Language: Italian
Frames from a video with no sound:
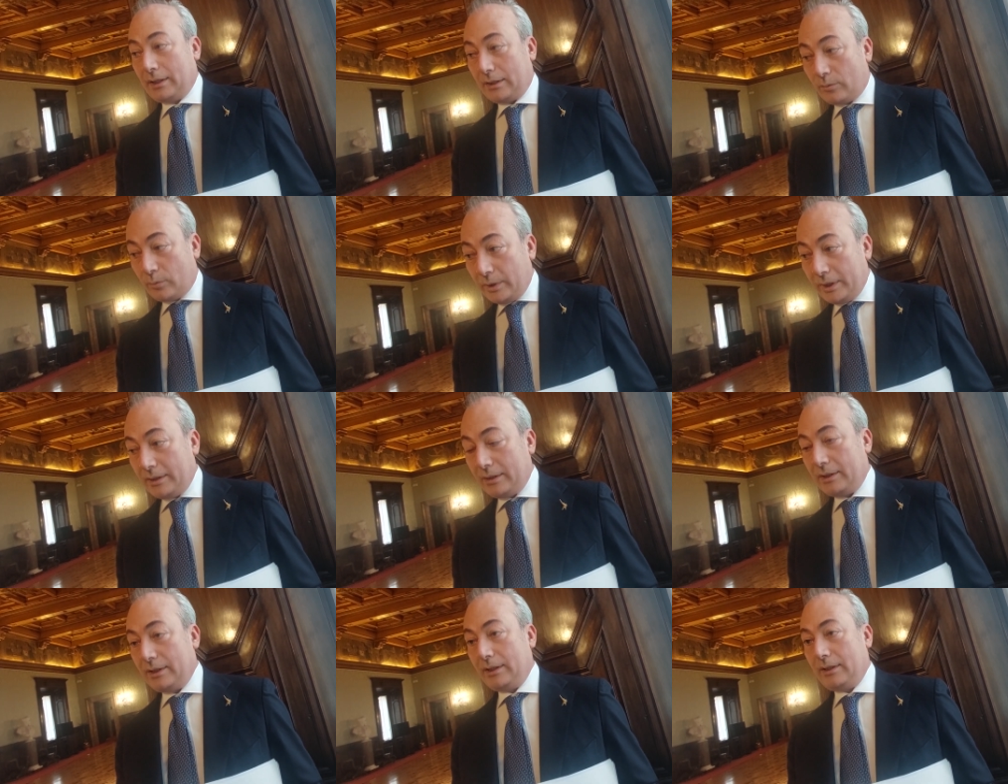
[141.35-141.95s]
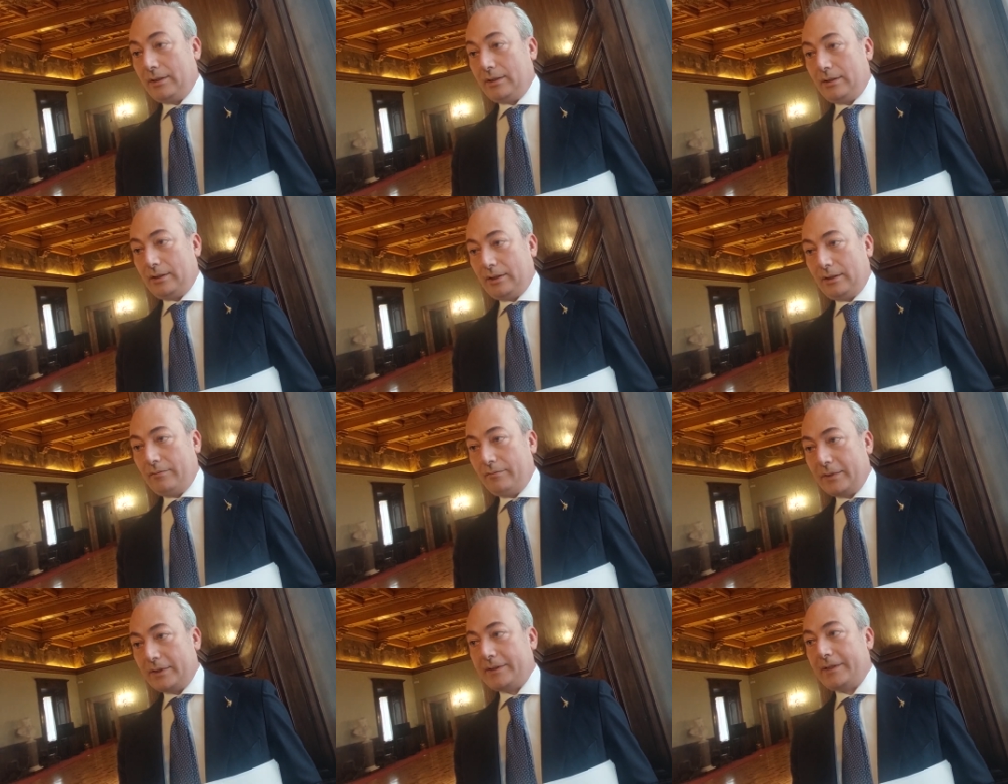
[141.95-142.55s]
Quindi
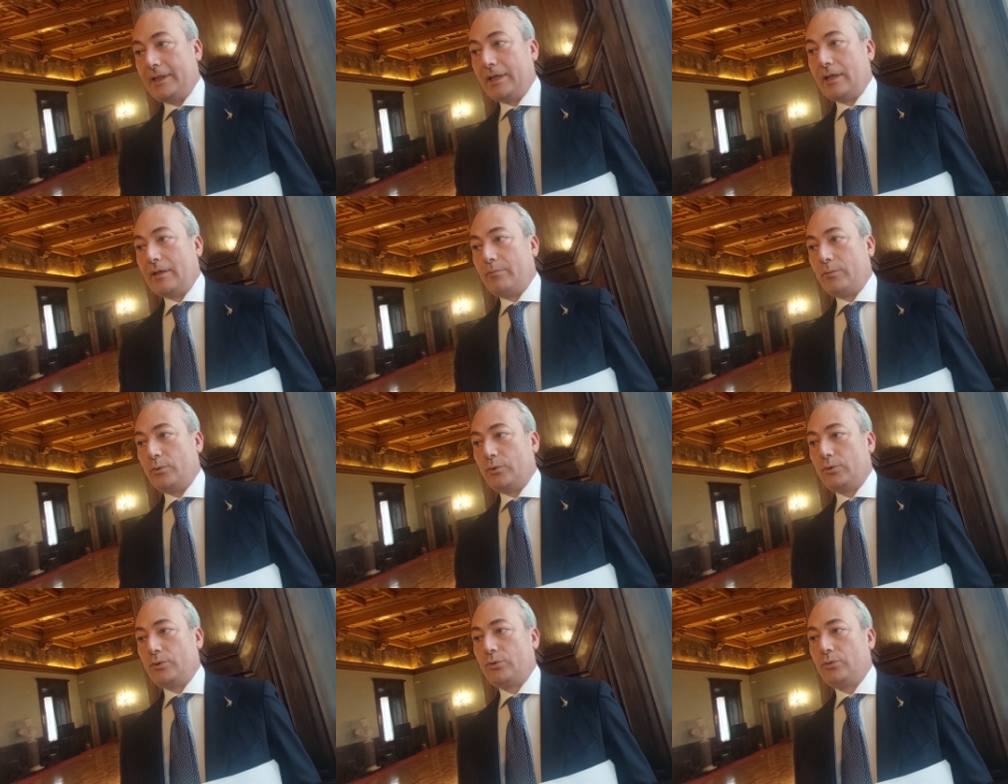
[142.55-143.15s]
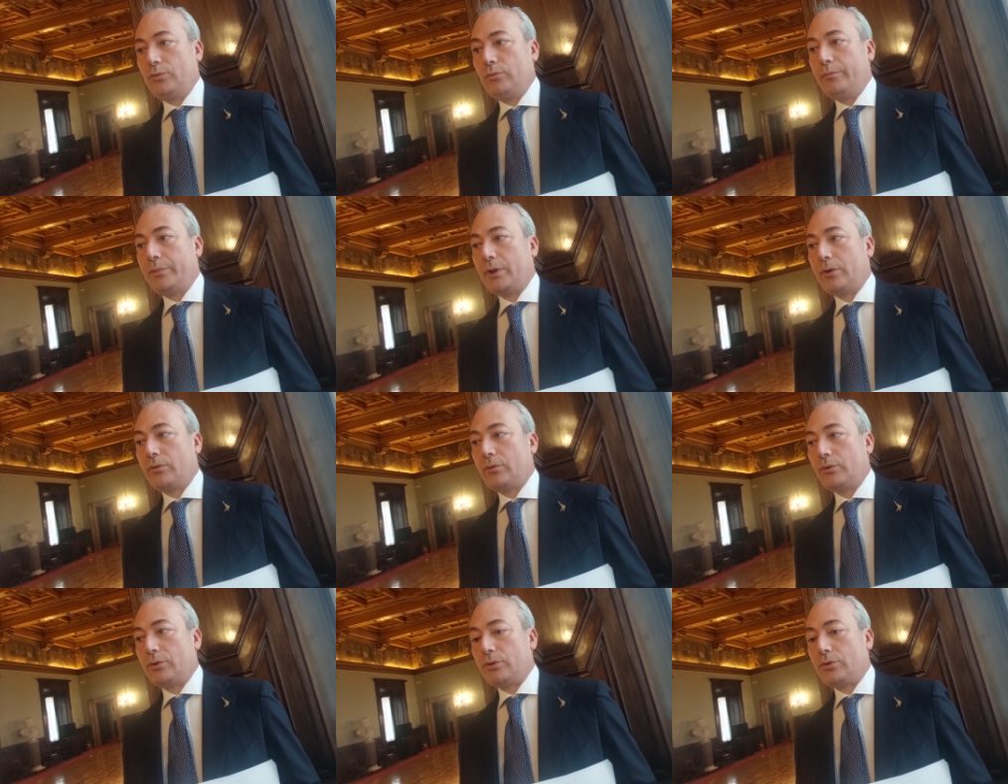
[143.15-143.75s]
investiamo su un
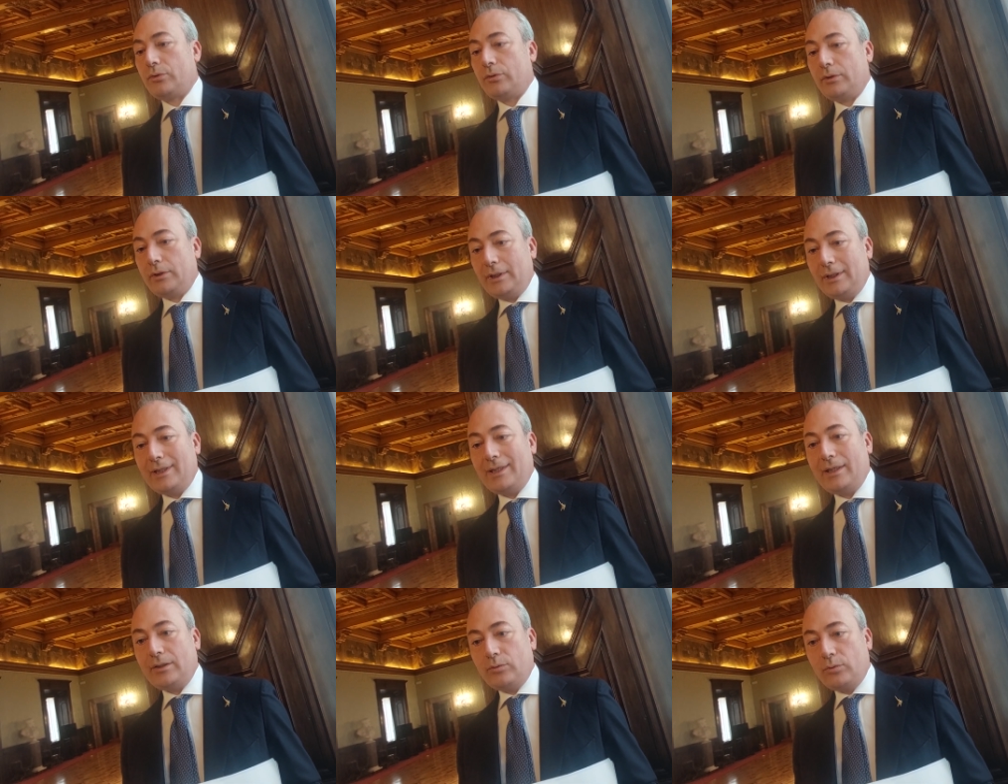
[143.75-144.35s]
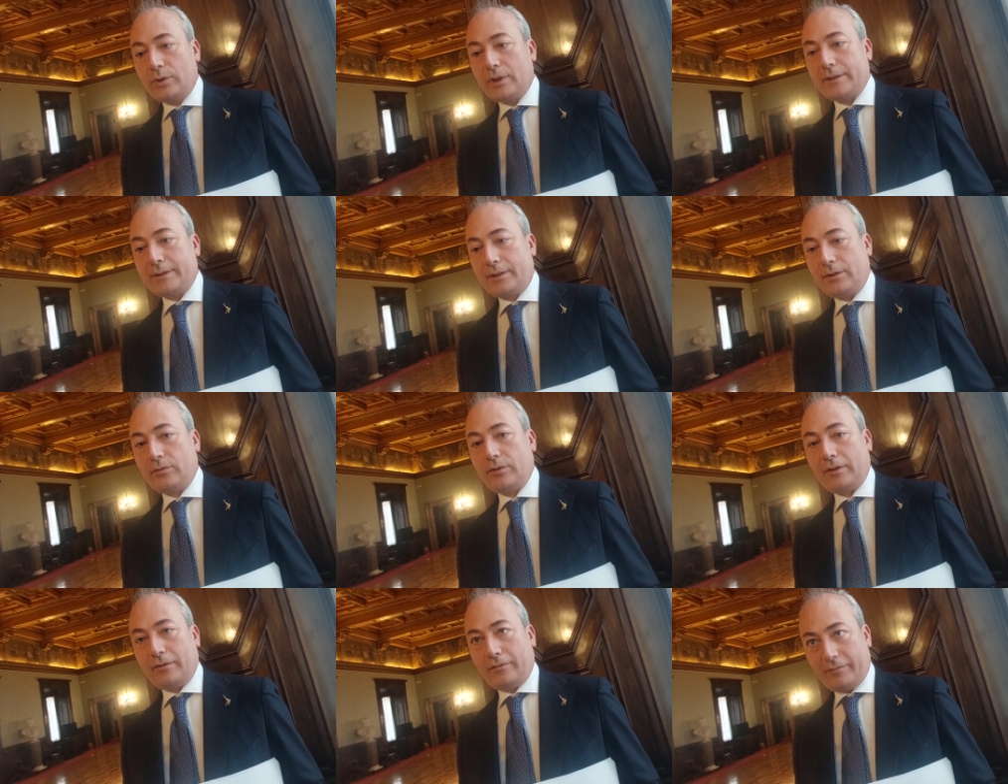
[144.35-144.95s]
percorso di
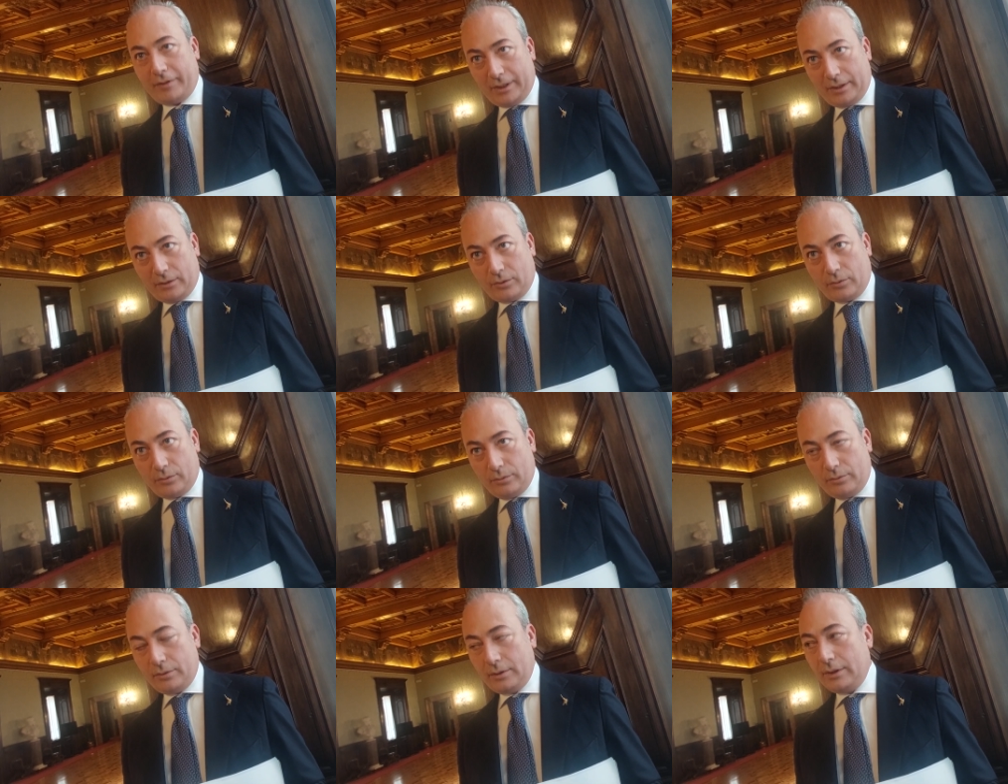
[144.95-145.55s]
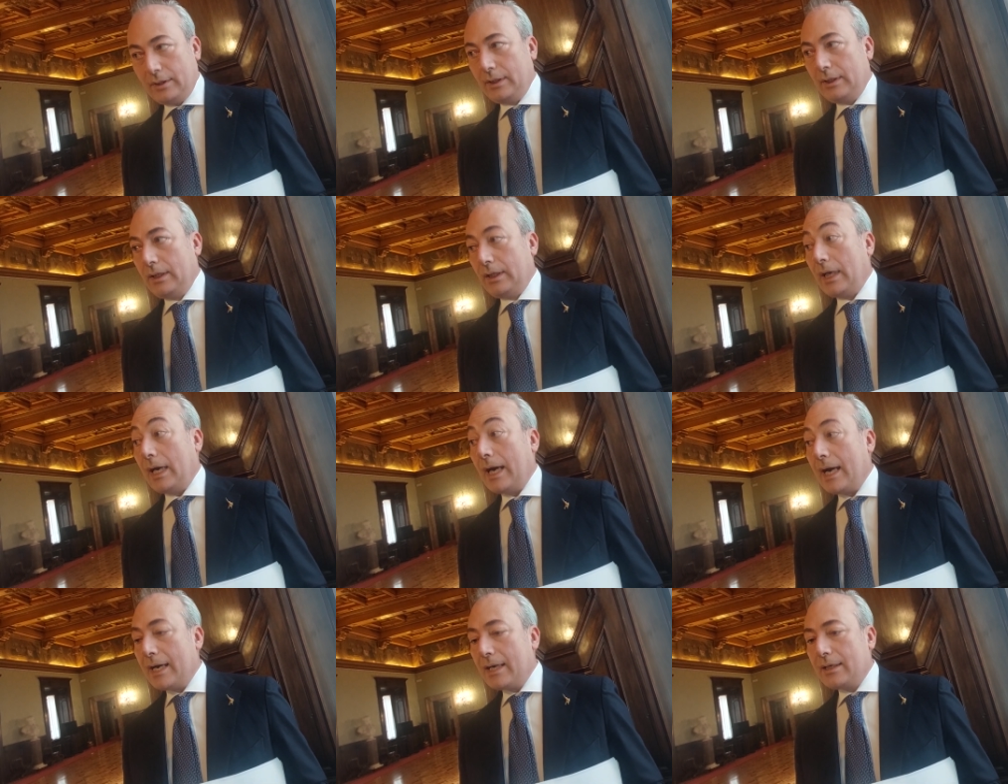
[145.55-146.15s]
rieducazione vero
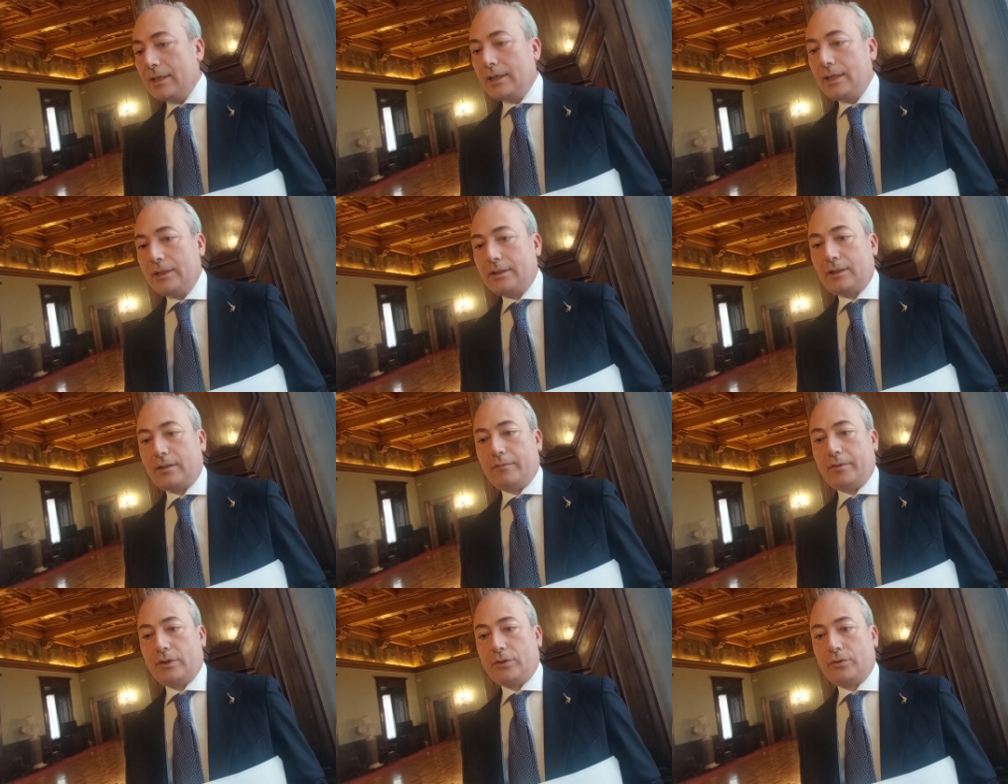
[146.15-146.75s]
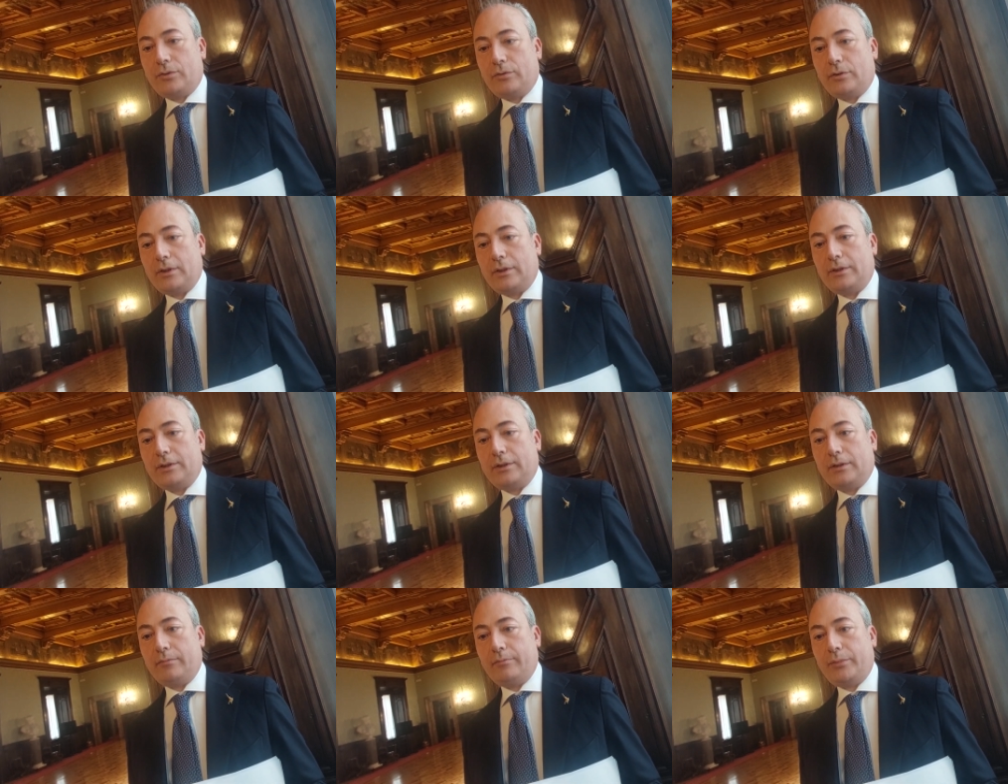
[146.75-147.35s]
anche attraverso ad
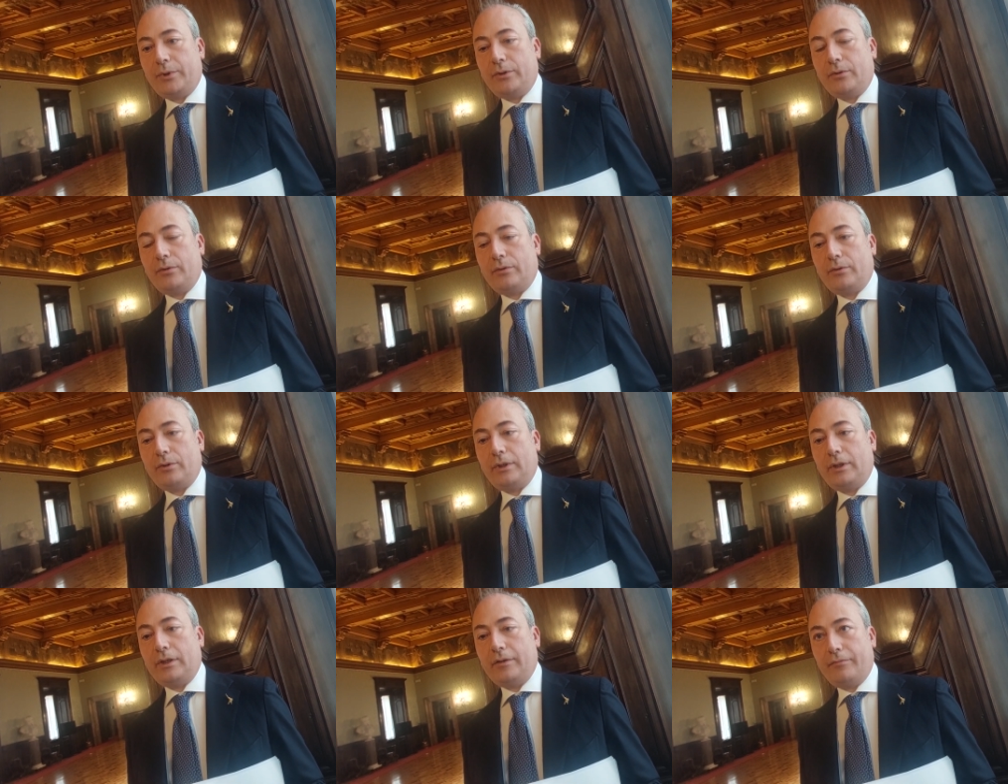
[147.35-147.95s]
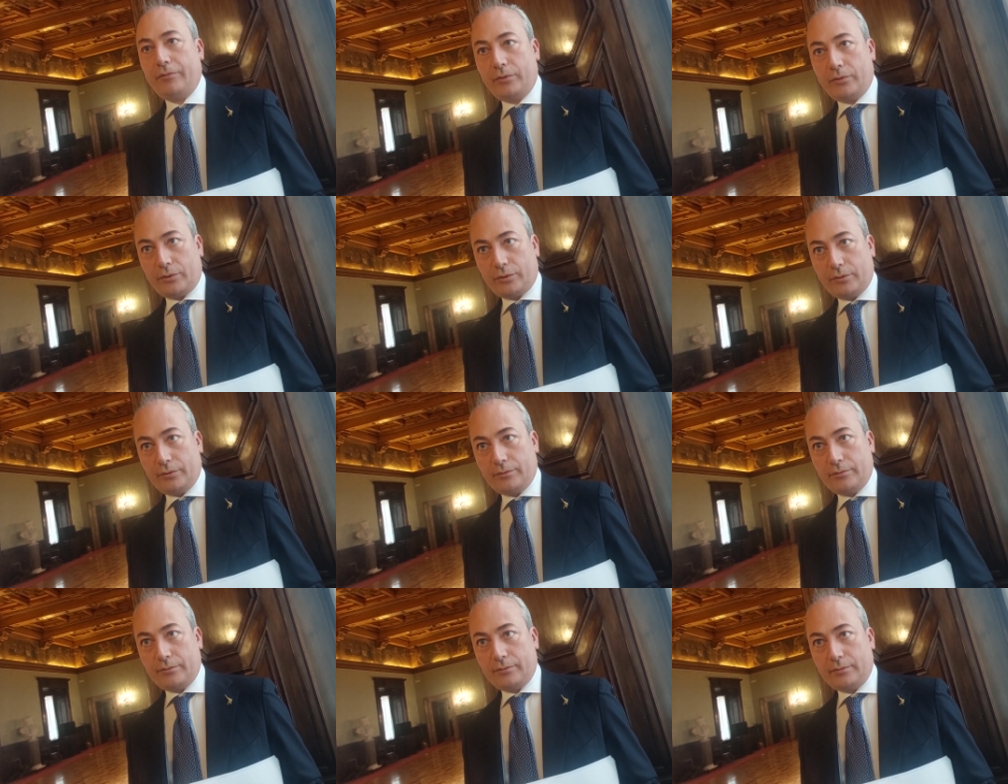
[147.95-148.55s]
esempio il lavoro.